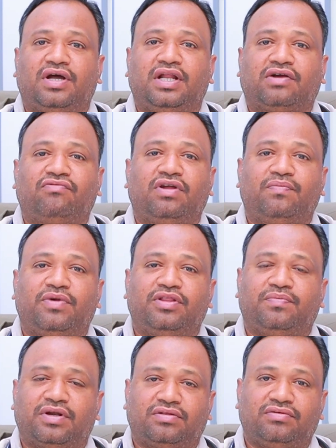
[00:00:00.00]
అని ఎక్కువ
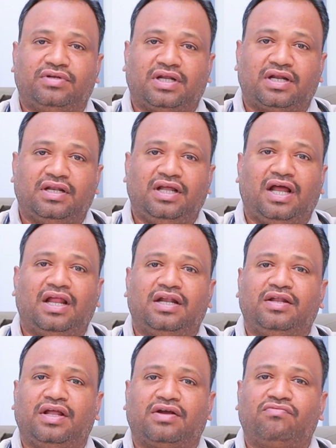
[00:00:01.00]
ఇబ్బంది పడుతుంటారండి
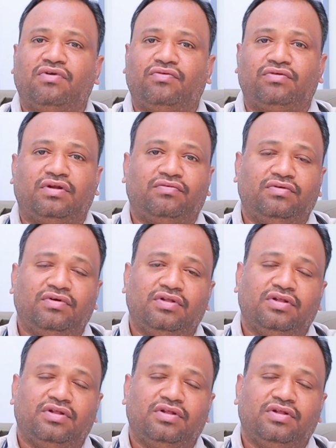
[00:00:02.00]
అలాంటివి ఎక్కువ ఉండవు